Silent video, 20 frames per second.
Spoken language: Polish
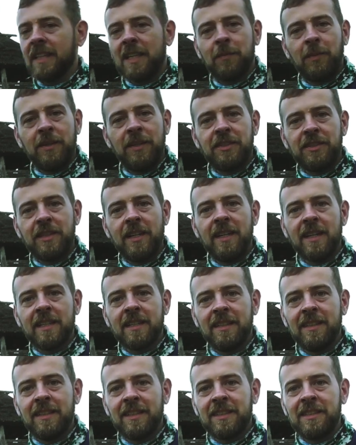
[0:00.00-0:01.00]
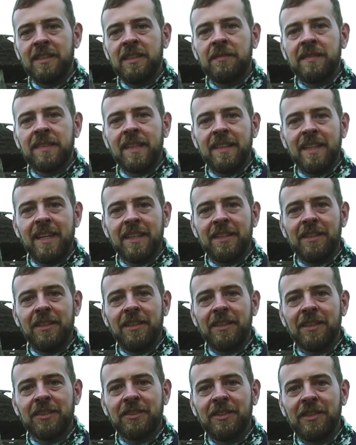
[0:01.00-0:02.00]
takie pojęcie jak klif
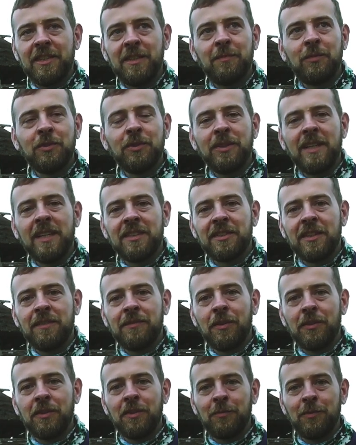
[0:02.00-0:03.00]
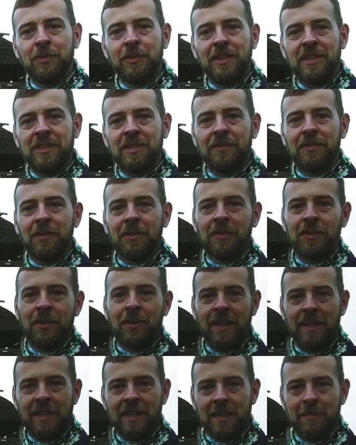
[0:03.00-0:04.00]
Seneki, czyli buduje się wolno, buduje się
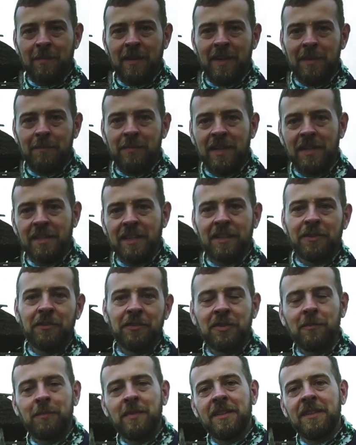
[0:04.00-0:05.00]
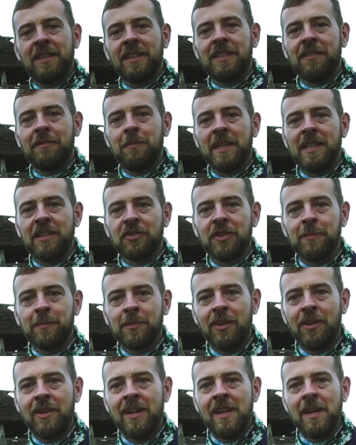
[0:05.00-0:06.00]
wolno, a jak ma pierdyknąć, to pierdyknie w miarę
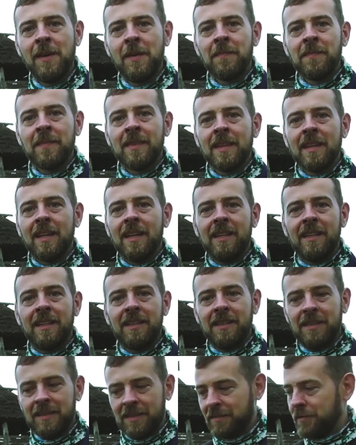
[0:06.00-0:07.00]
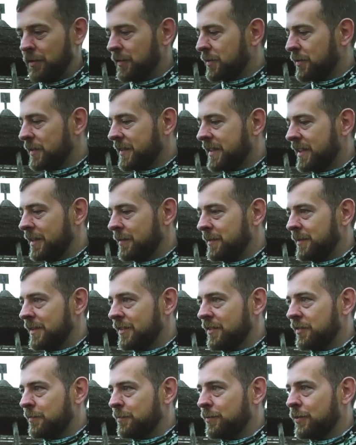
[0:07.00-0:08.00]
szybko. E, w związku z tym
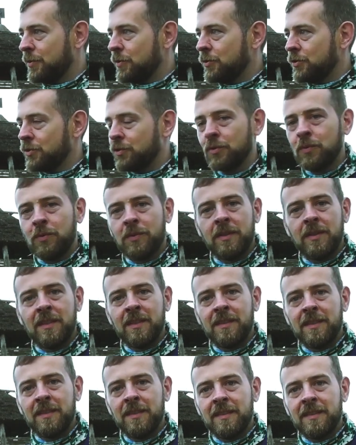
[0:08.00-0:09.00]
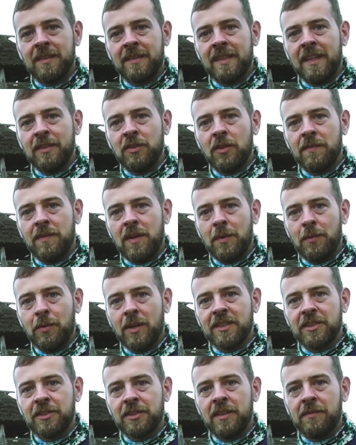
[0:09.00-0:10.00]
e, w Pruszczu e,
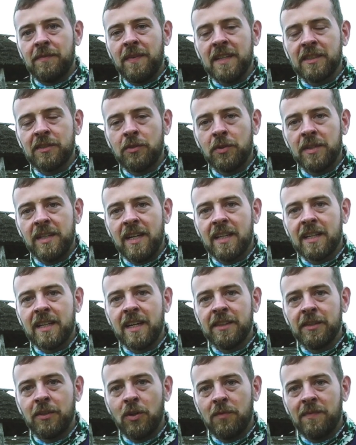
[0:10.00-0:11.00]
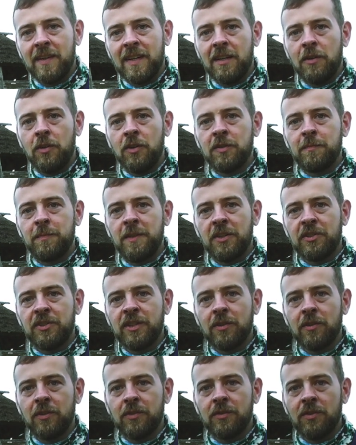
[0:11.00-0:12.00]
znajdowała się faktoria handlowa od
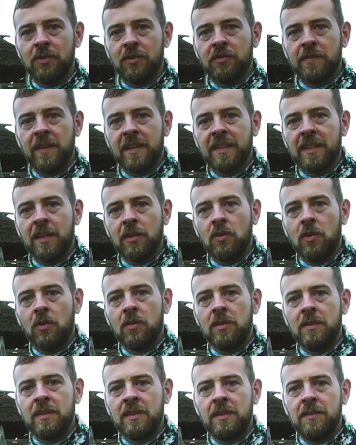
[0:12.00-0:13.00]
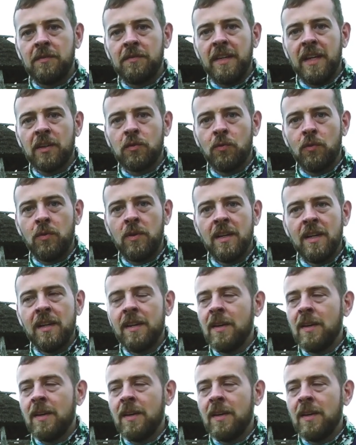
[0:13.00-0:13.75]
I do IV wieku.